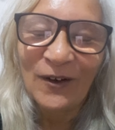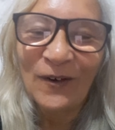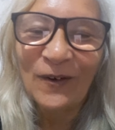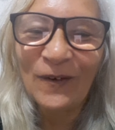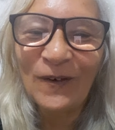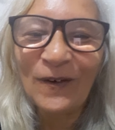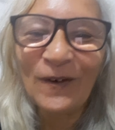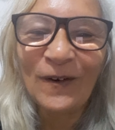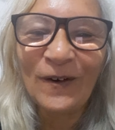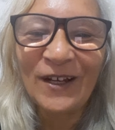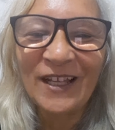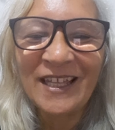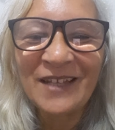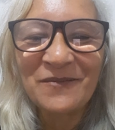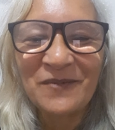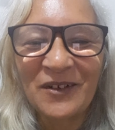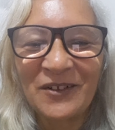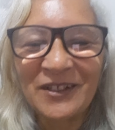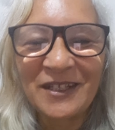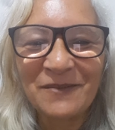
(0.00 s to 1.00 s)
Ô oh,
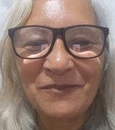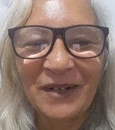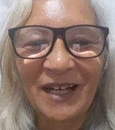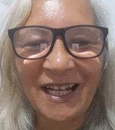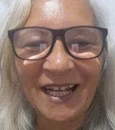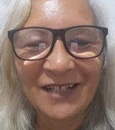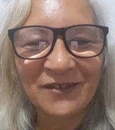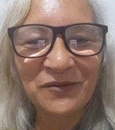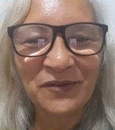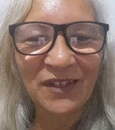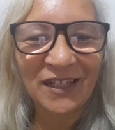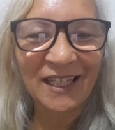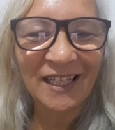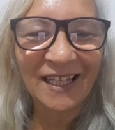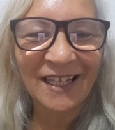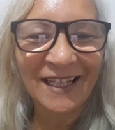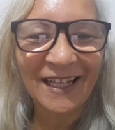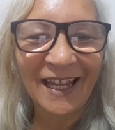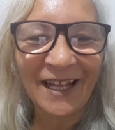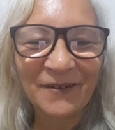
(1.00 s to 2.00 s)
irmão, que
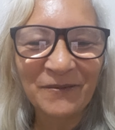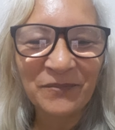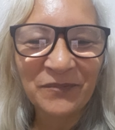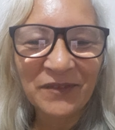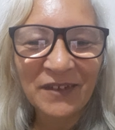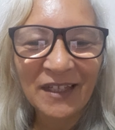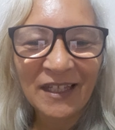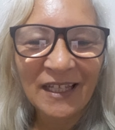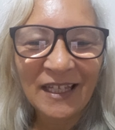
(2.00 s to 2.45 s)
maravilha, né?